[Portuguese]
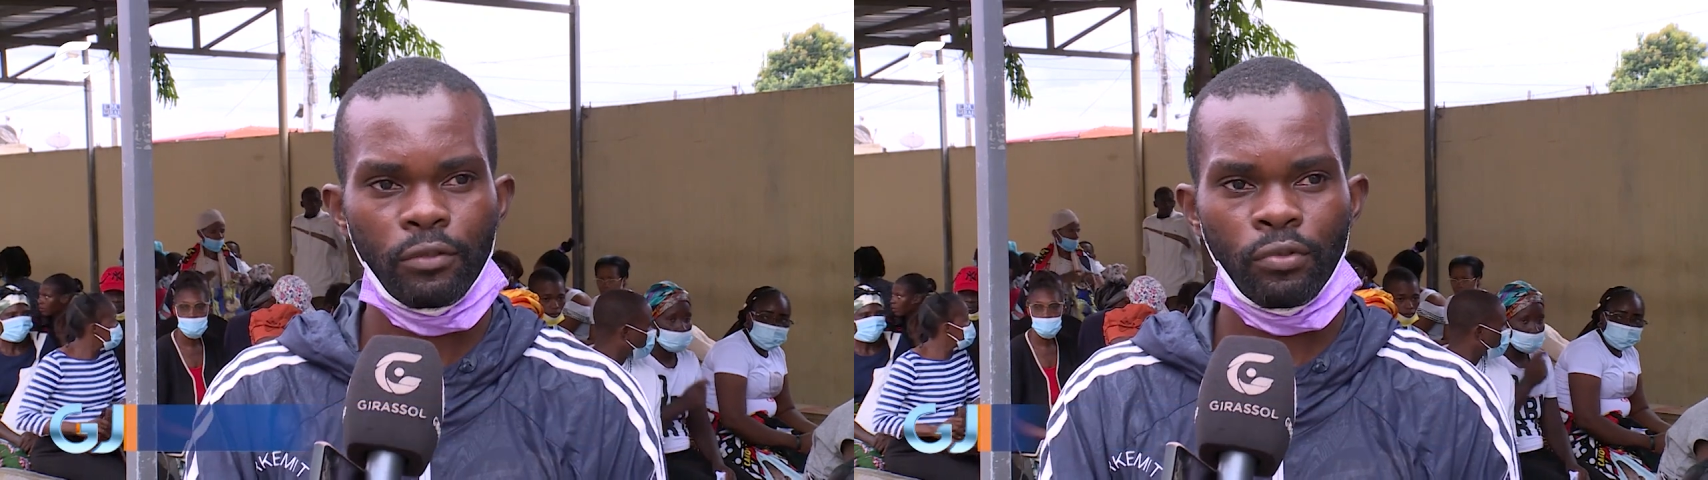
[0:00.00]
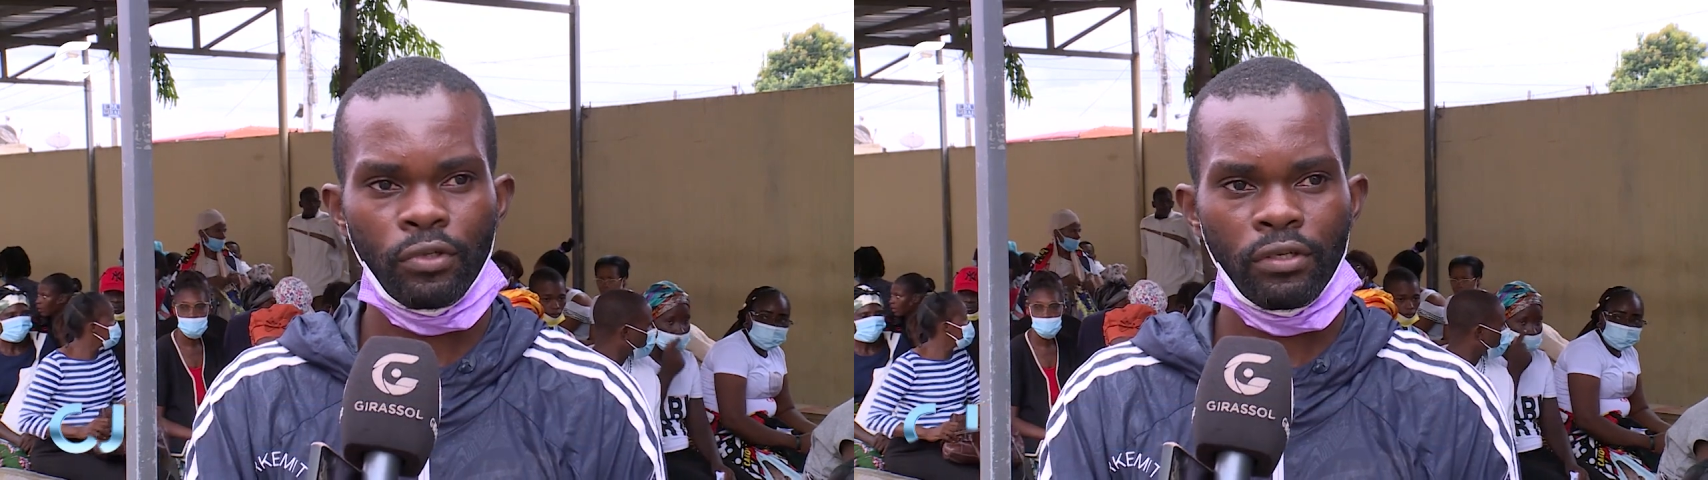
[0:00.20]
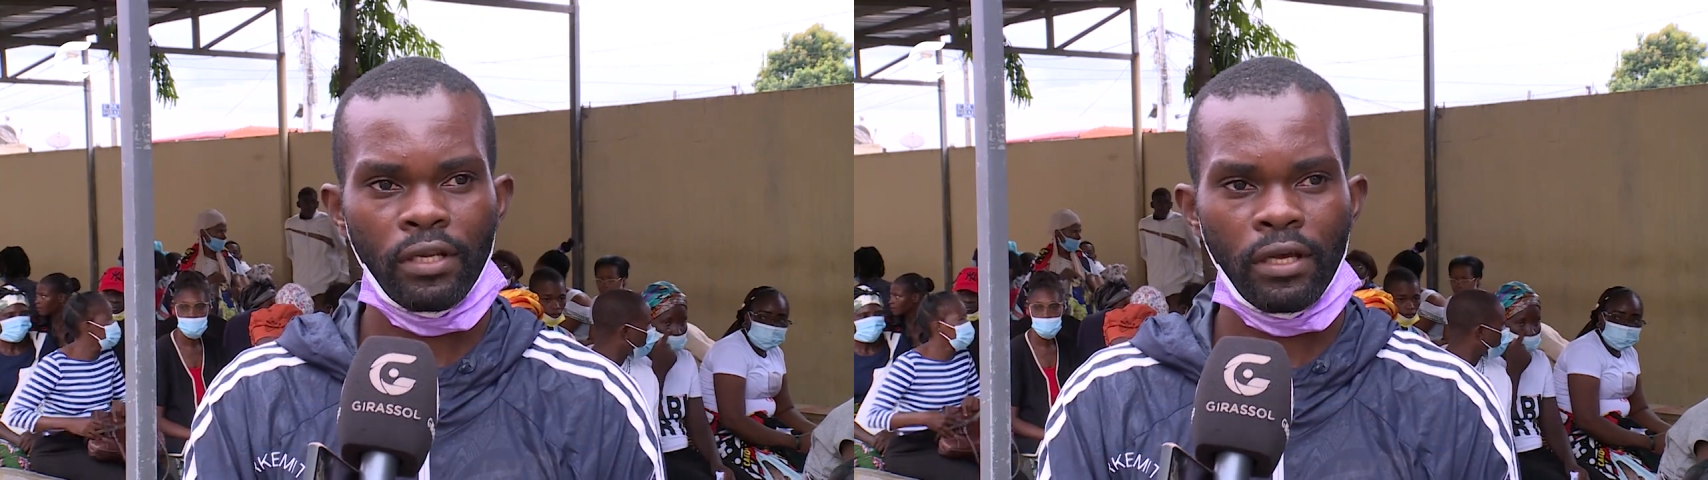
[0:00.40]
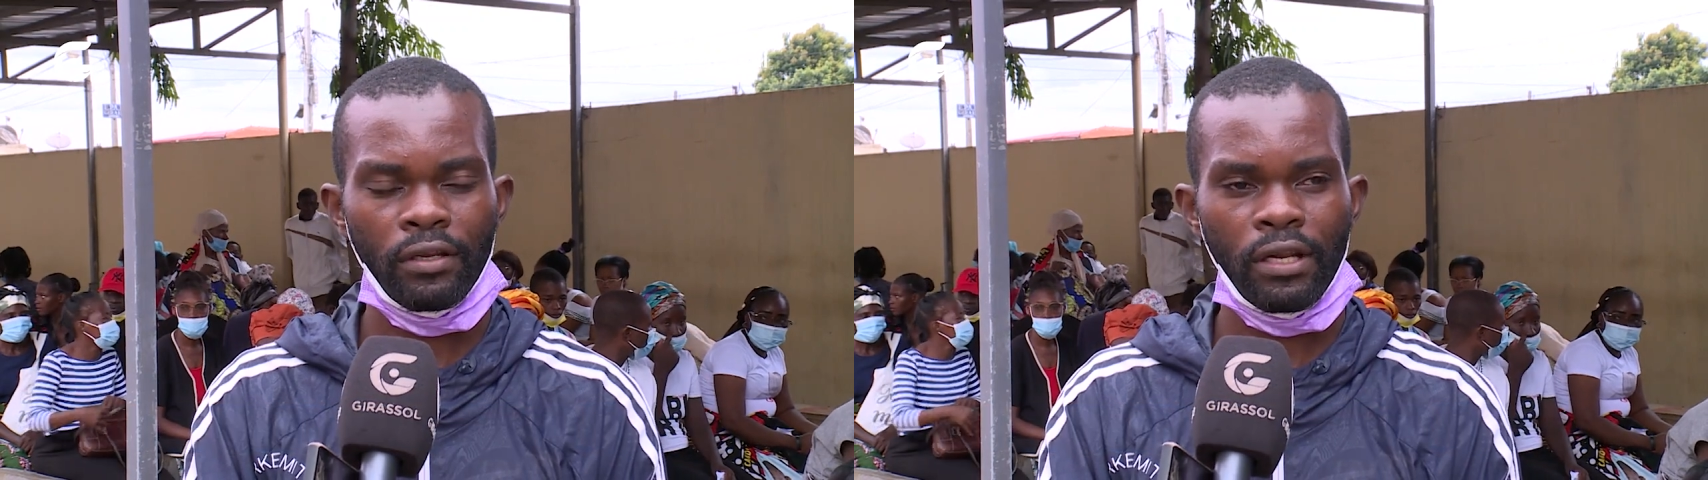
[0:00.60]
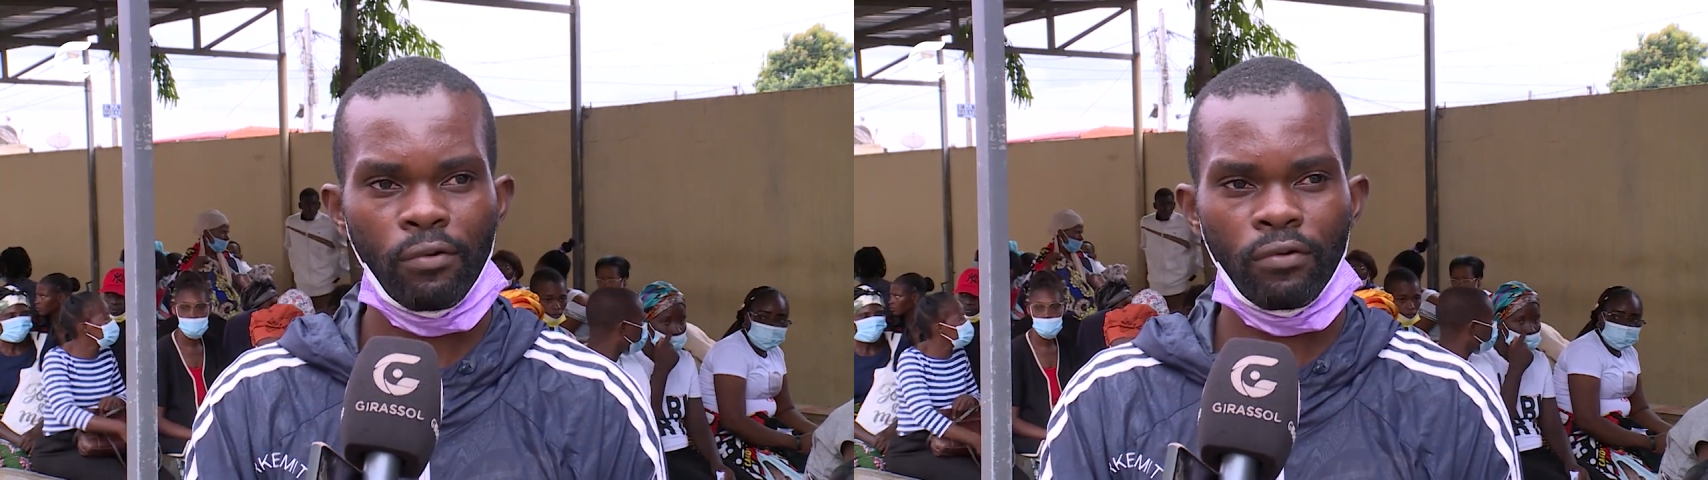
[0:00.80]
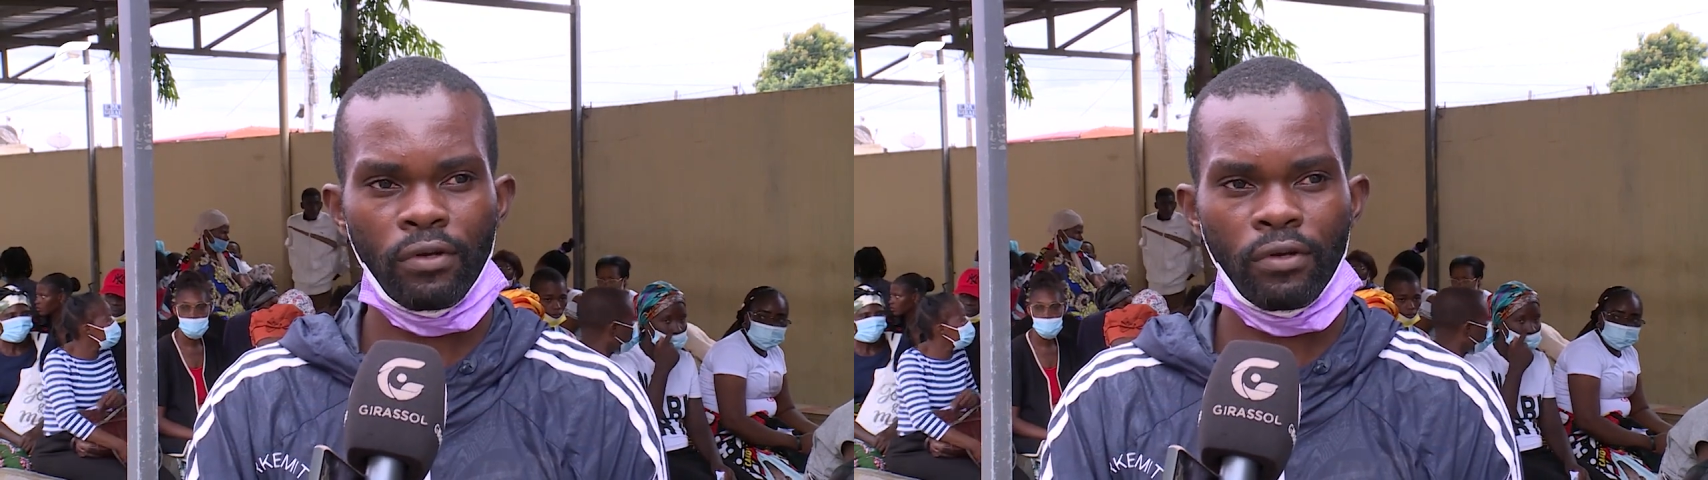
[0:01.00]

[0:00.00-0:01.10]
Porque não, não,